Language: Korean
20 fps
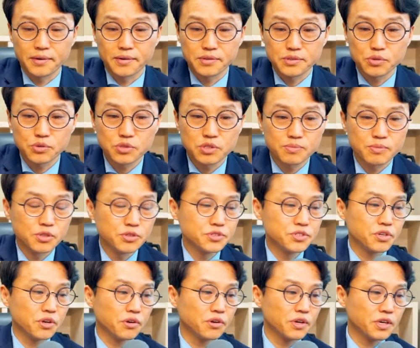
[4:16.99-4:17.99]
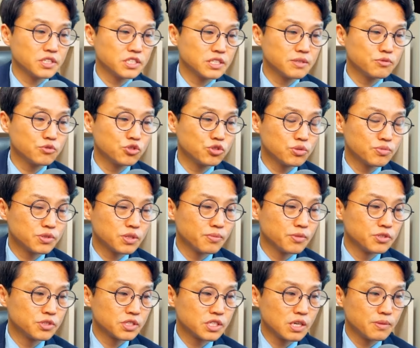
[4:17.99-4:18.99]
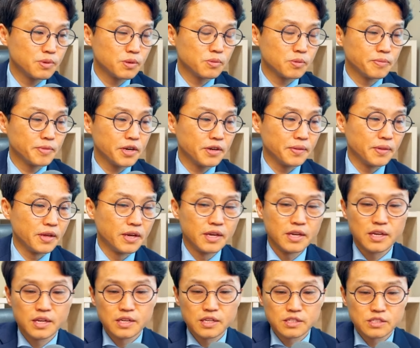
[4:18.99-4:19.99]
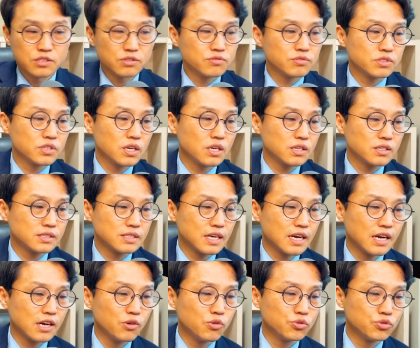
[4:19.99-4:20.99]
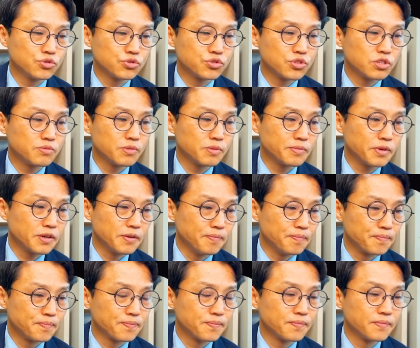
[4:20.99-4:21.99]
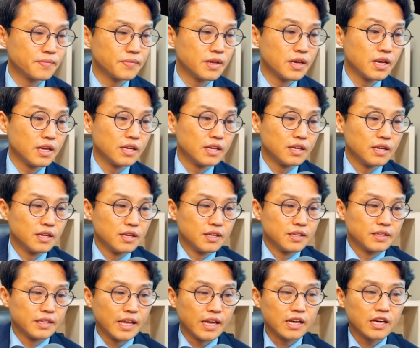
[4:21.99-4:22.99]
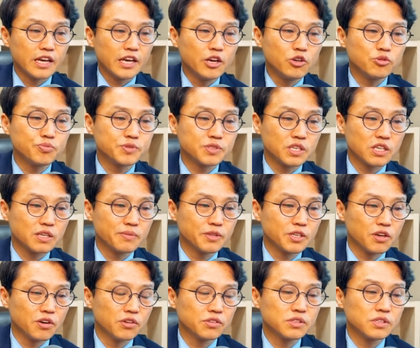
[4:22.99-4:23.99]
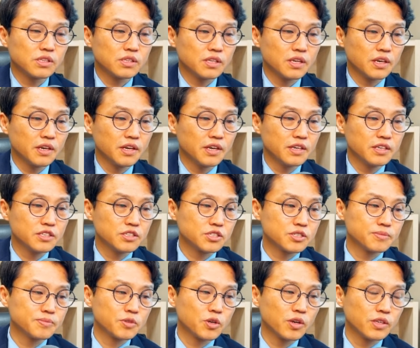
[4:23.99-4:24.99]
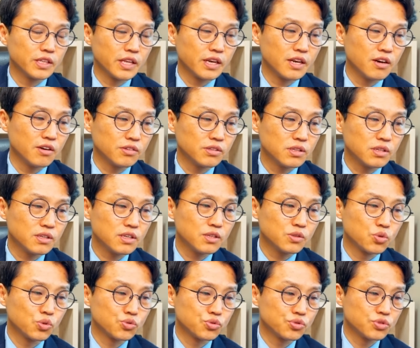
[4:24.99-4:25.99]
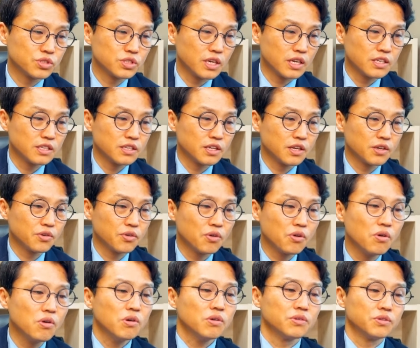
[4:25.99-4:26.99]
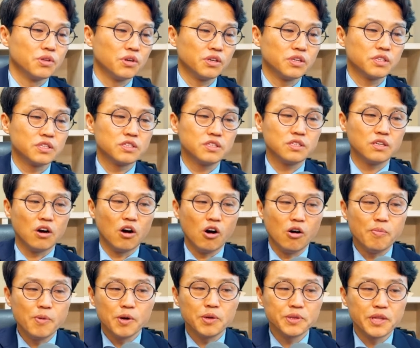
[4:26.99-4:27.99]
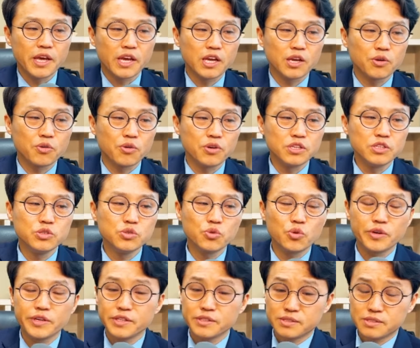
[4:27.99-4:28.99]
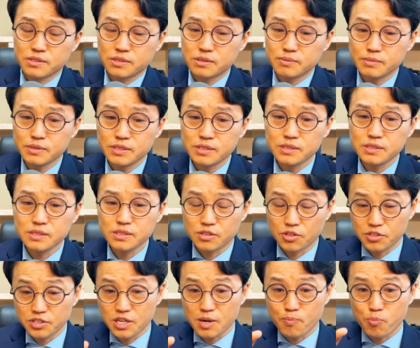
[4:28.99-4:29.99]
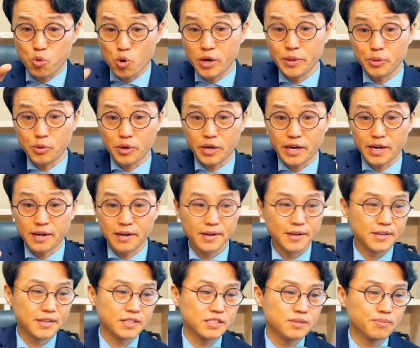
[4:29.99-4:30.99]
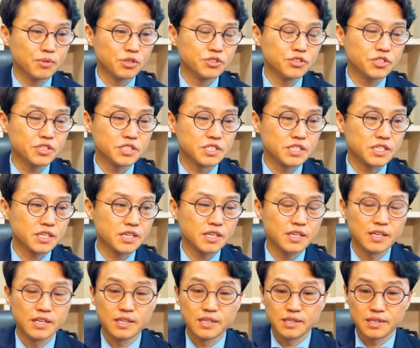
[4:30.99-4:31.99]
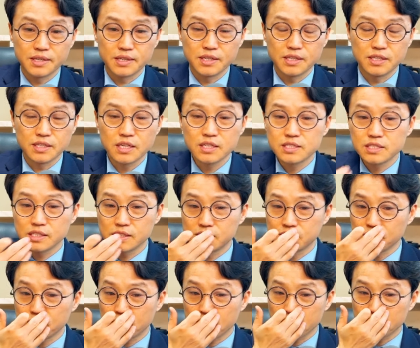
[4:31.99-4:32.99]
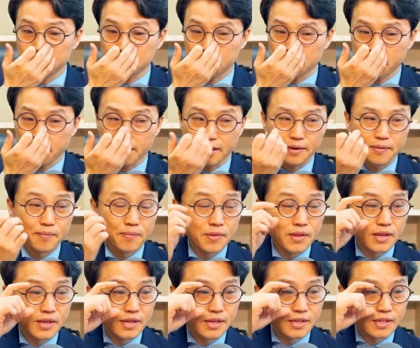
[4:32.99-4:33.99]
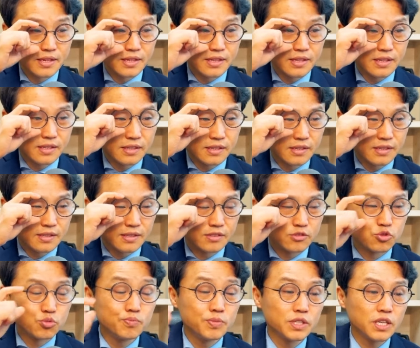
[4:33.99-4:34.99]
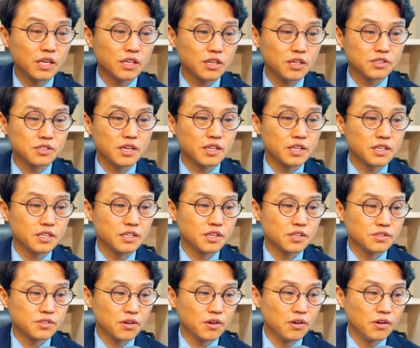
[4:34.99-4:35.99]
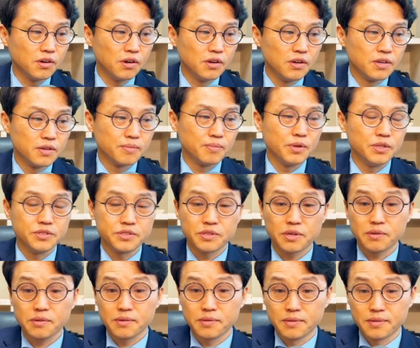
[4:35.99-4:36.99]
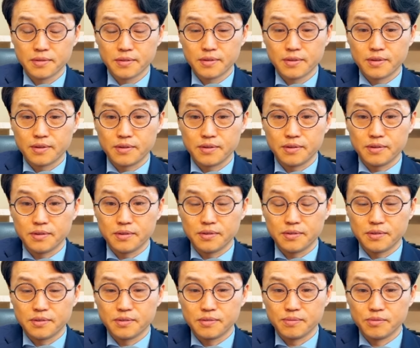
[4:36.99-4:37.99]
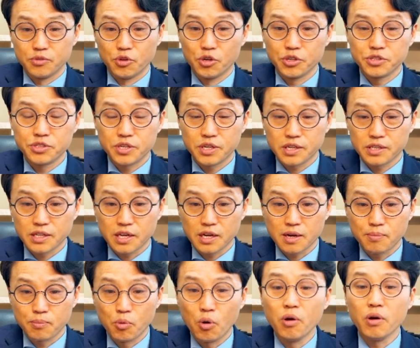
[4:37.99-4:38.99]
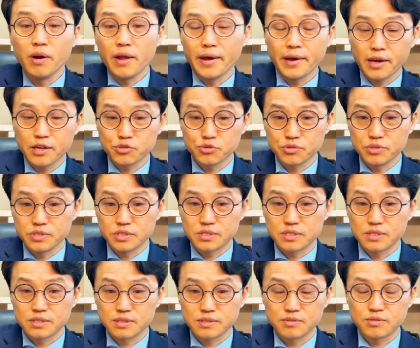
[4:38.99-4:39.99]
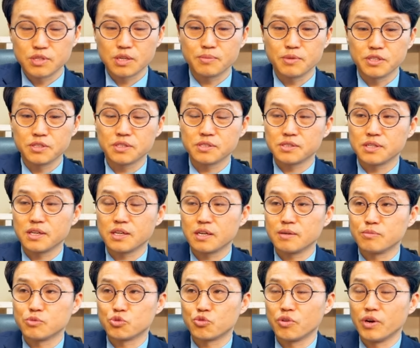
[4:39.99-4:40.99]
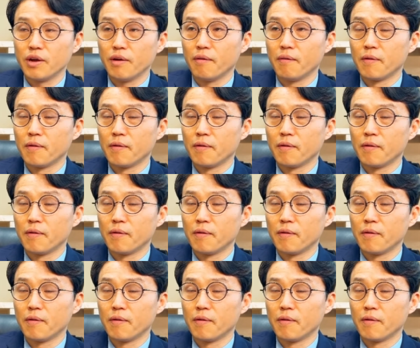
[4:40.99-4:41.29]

그래서 오늘은 먼저 핵심 구절부터 먼저 살펴보면, 십구 장 사, 오, 육 절을 보면 내가 애굽 사람에게 어떻게 행하였음과 내가 어떻게 독수리 날개로 너희를 업어 내게로 인도하였음을 너희가 보았노라. 그래서 먼저 이제 예식이 들어가기 전에 예, 준비 단계에서 하나님께서 먼저 어, 너희들에게 내가 뭘 행해줬는지, 우리가 뭐 이렇게 생각하면 좋아요.